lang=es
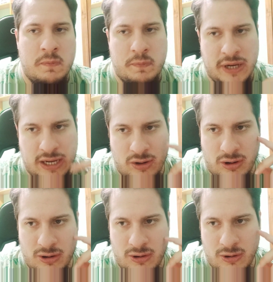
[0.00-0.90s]

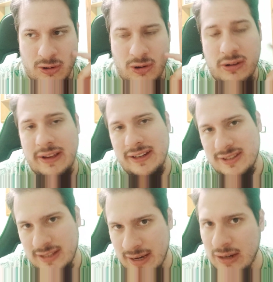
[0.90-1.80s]
Pero que
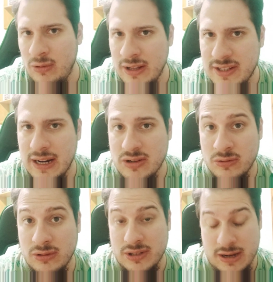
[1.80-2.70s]
está regulinchi el
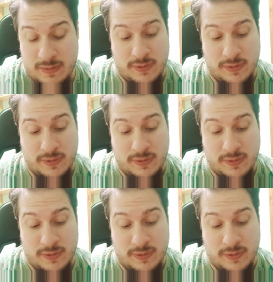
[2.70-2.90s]
asunto, ¿sabes?